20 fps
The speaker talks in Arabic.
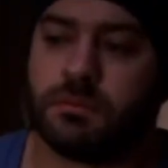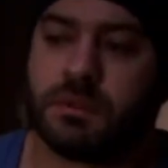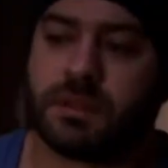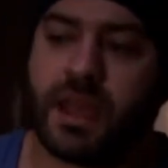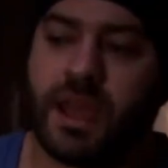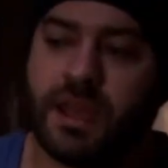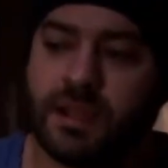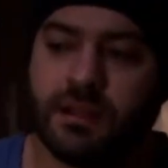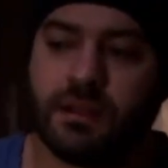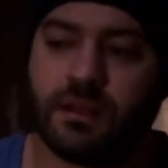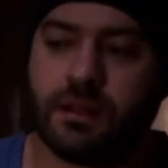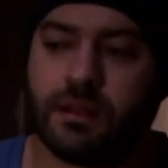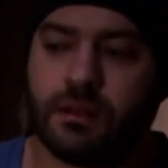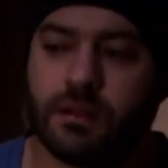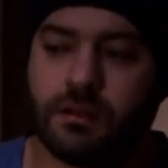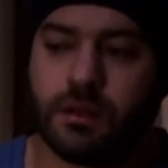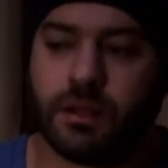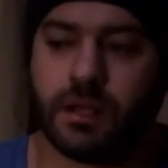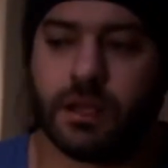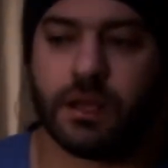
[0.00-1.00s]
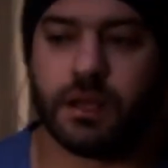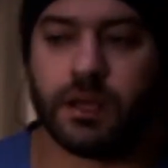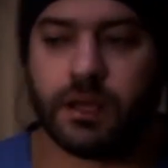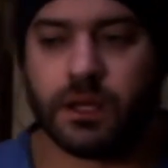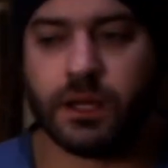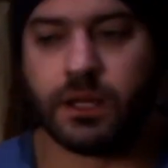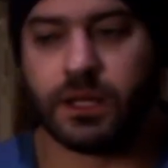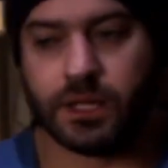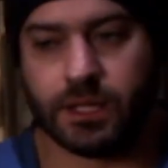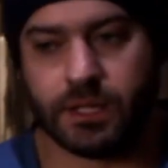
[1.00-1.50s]
متهيألي
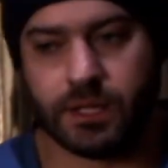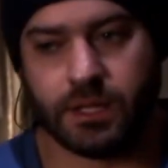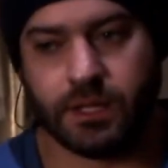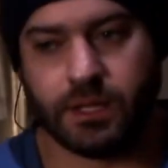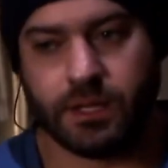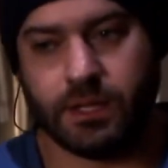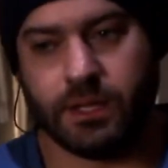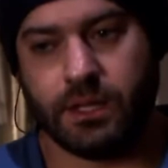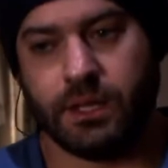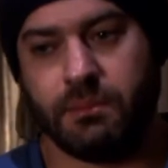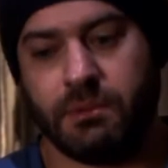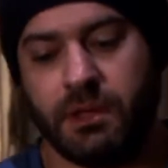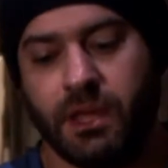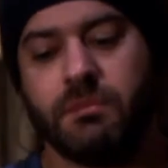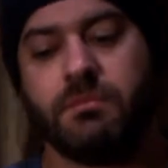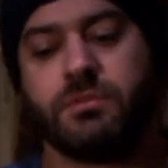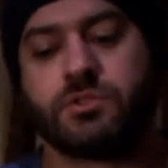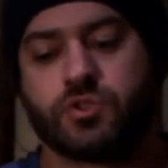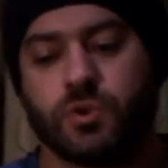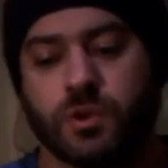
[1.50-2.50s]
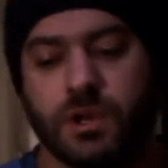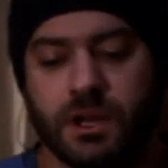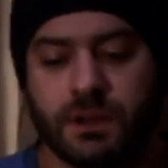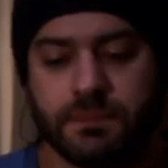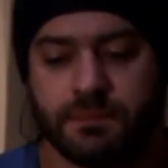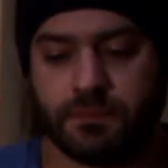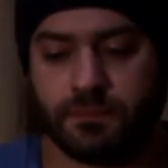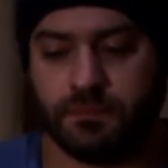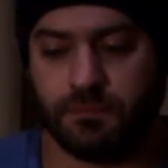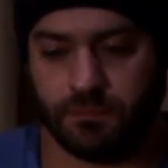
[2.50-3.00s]
اللي بيحب
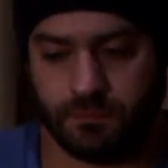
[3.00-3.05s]
الشغلانه